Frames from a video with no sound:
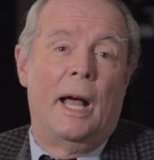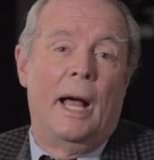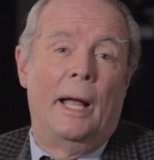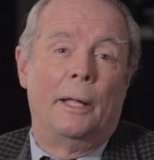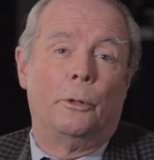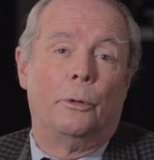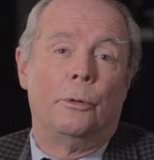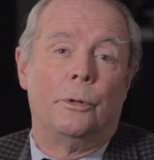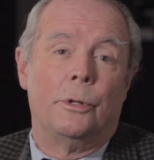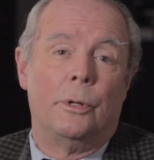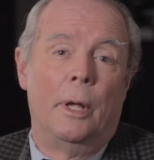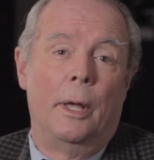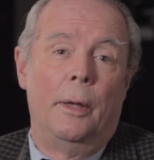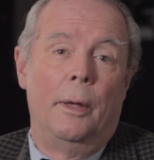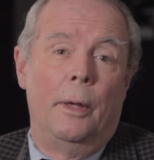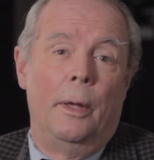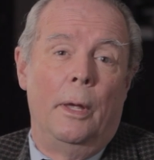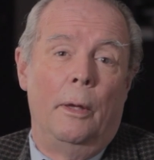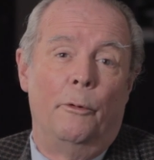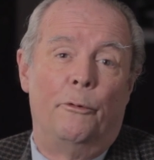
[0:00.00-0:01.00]
atos,
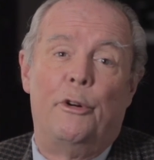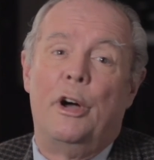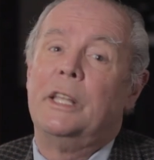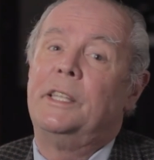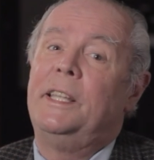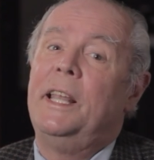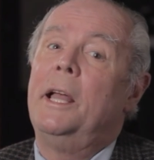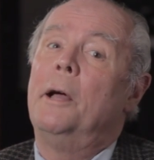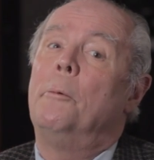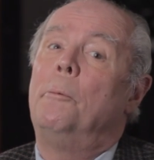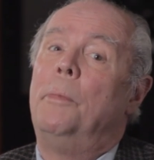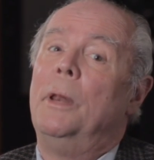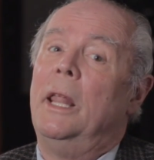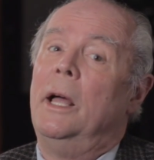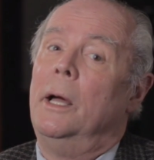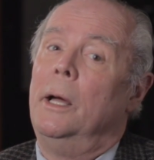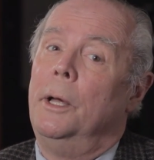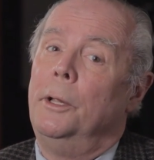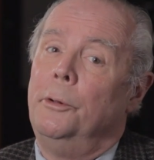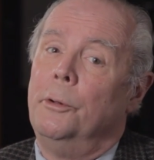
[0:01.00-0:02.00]
fazer
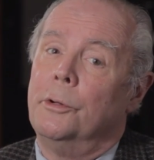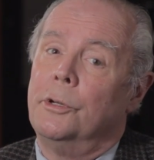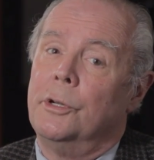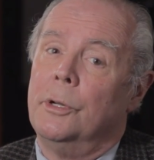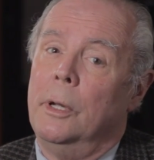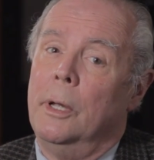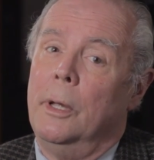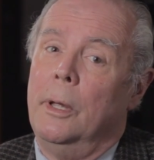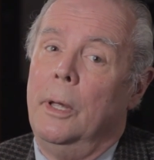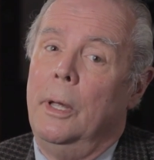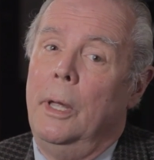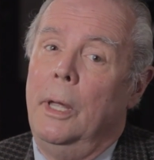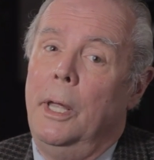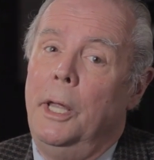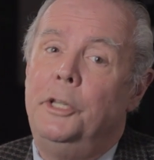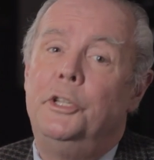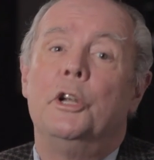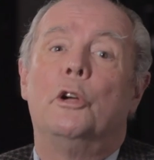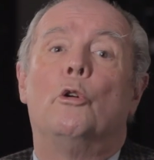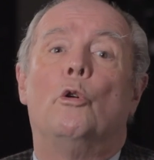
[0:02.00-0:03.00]
planos
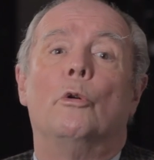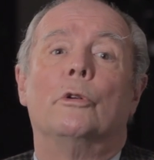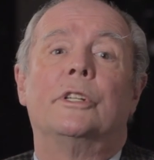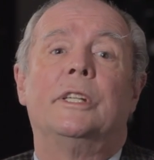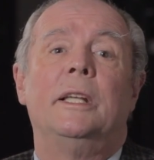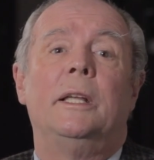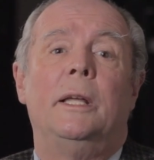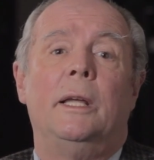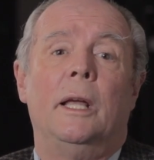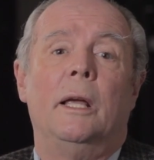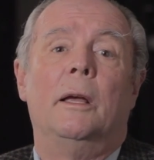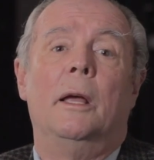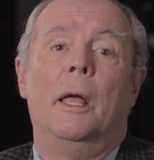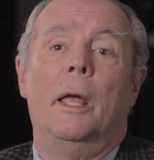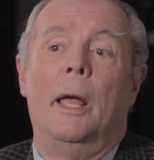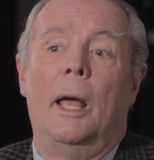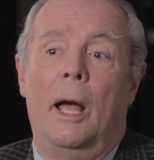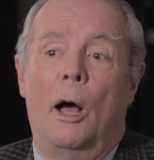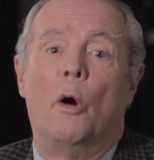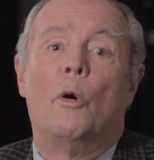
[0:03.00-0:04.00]
e de conseguir
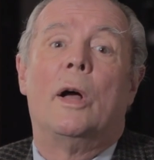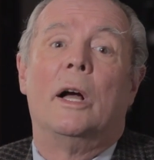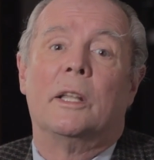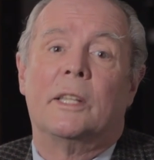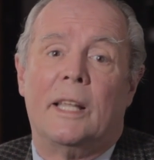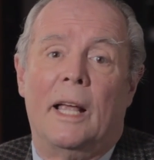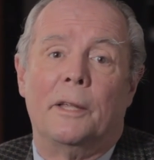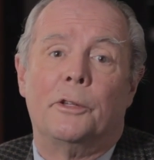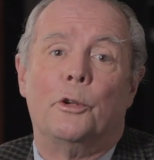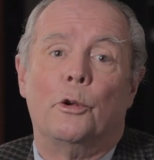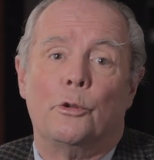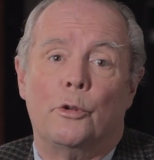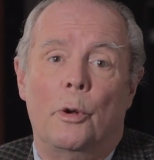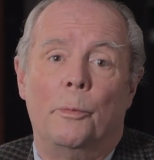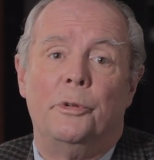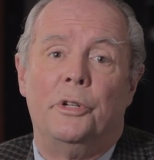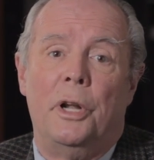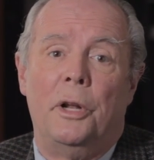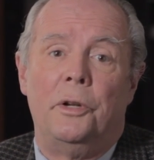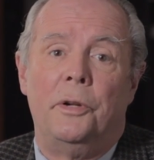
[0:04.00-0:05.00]
alcançar seus
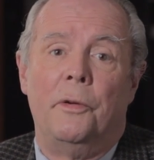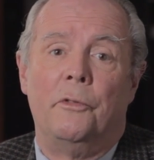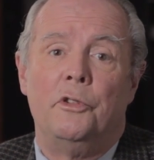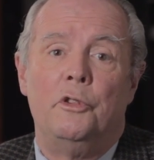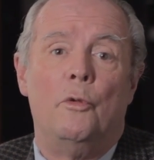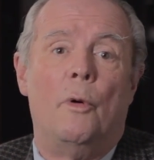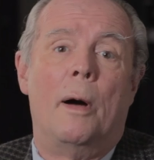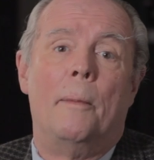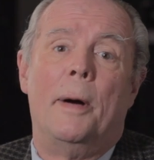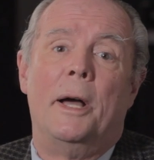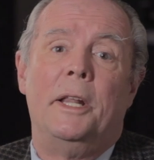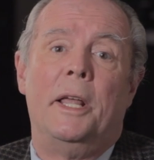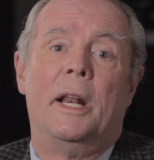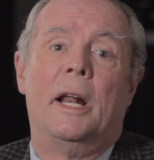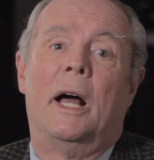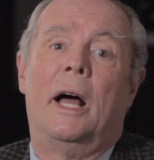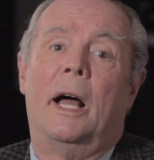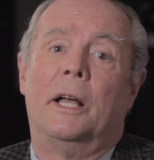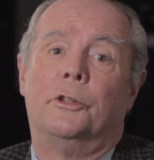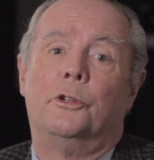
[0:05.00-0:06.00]
objetivos de uma
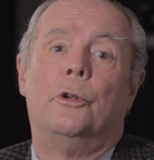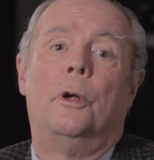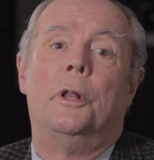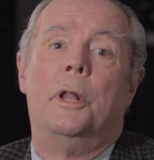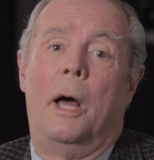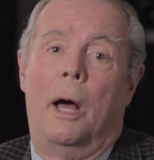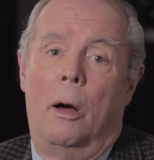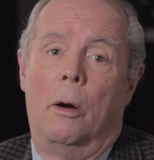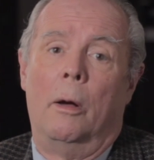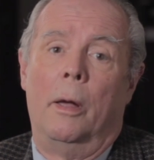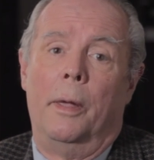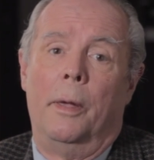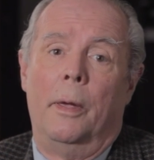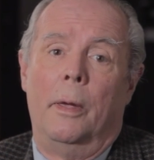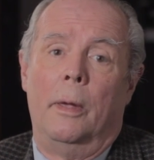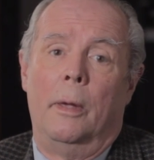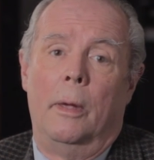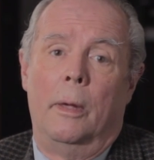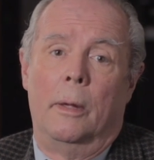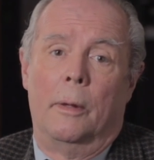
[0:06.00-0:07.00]
maneira racional.
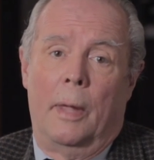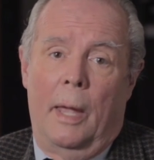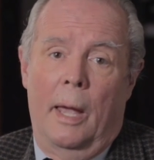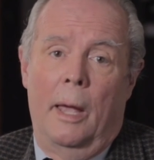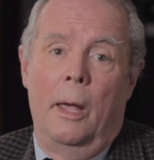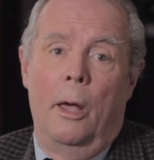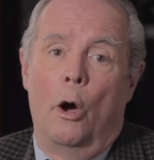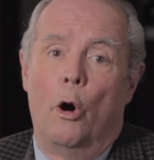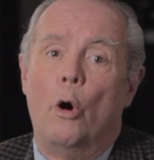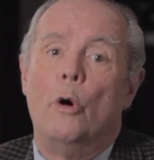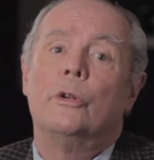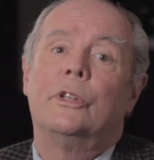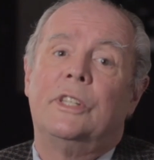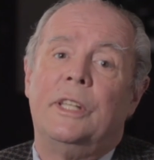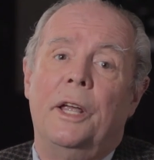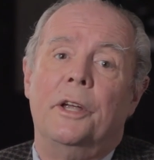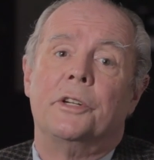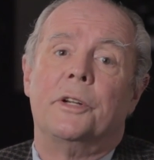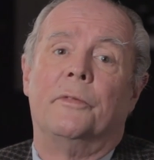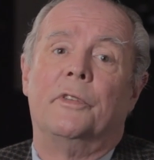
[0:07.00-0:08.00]
Né? Ou
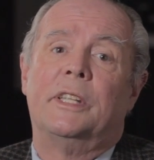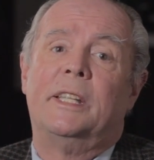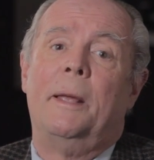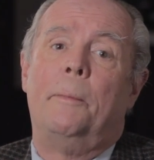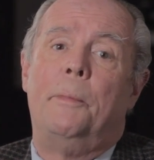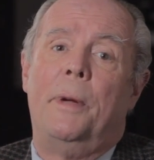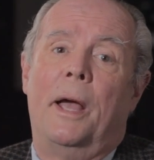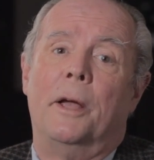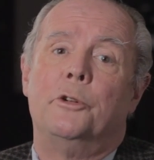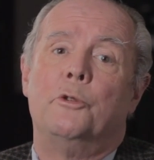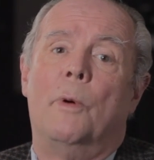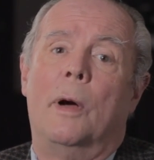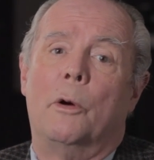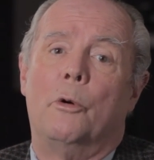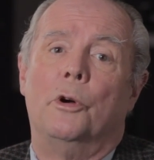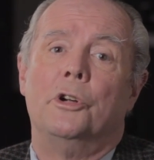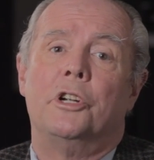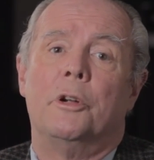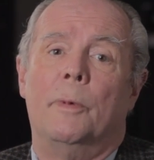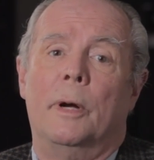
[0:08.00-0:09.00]
seja, você perde uma
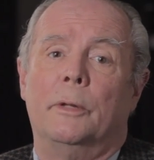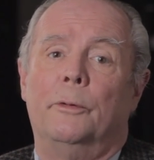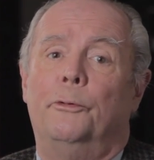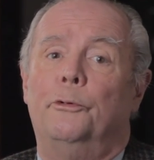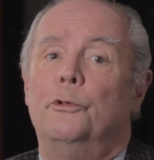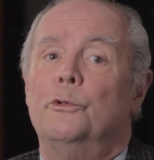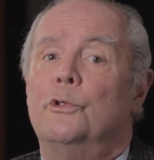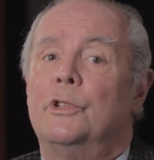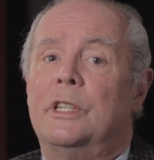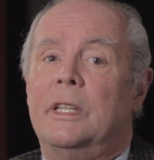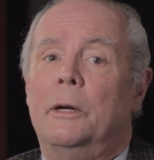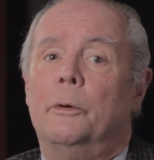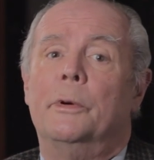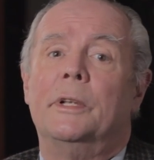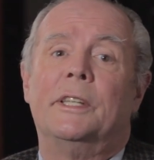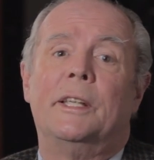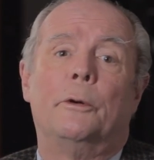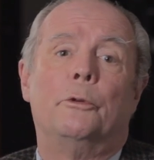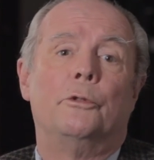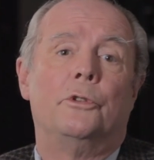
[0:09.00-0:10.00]
coisa chamada função
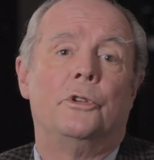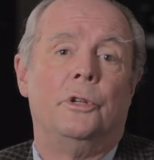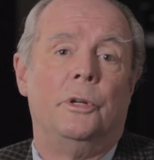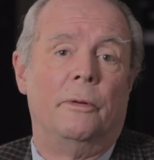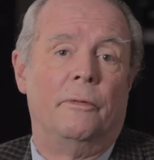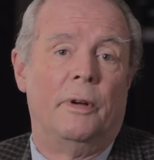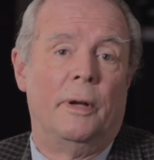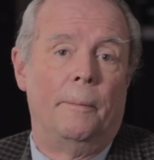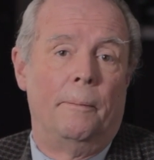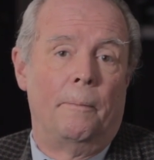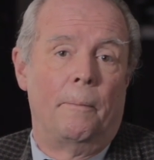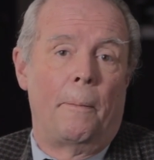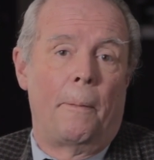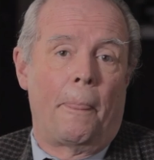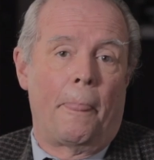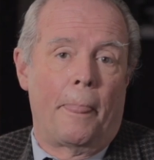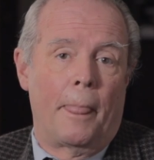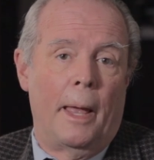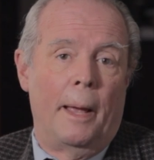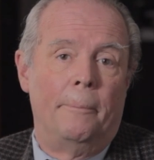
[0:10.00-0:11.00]
executiva.
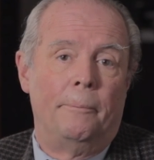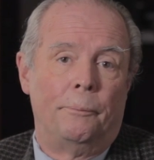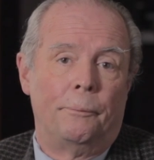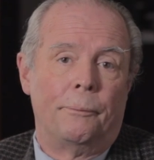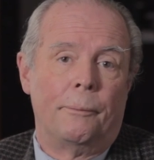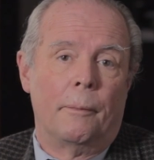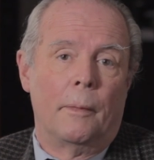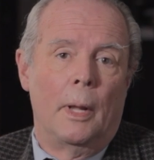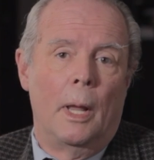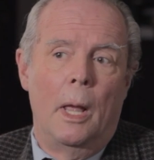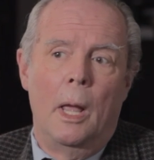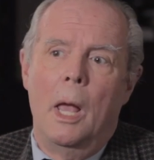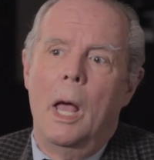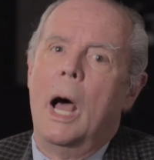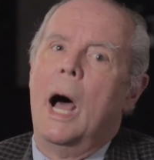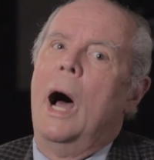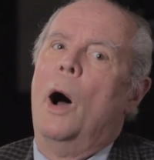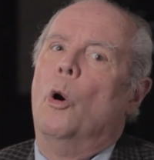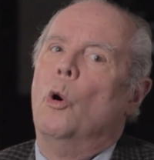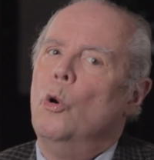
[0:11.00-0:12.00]
Né?
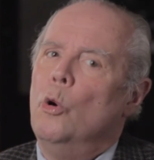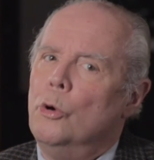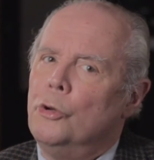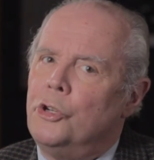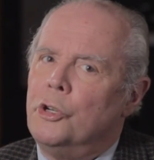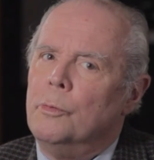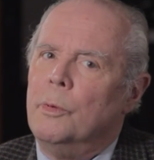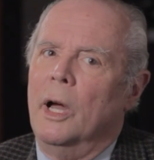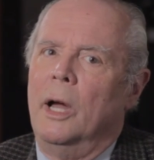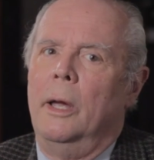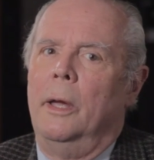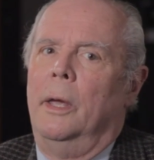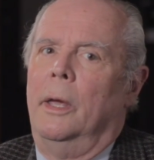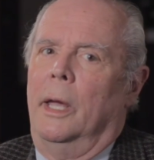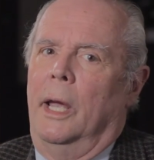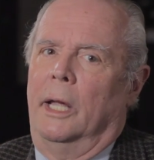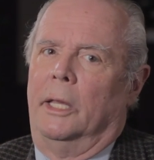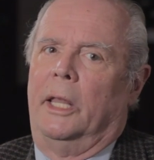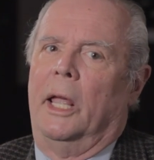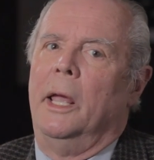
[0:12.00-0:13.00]
A última
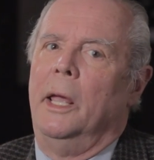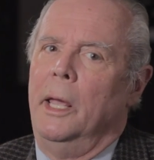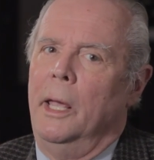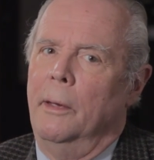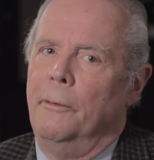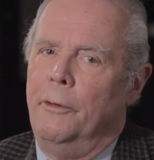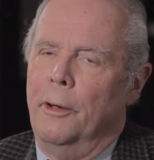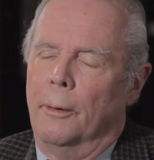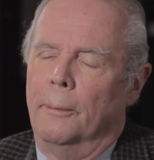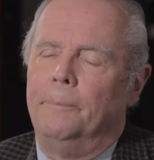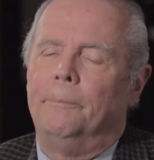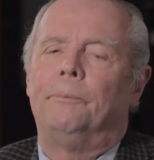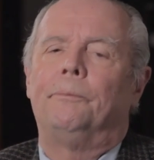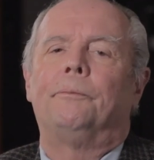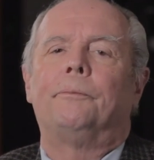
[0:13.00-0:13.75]
é terrível.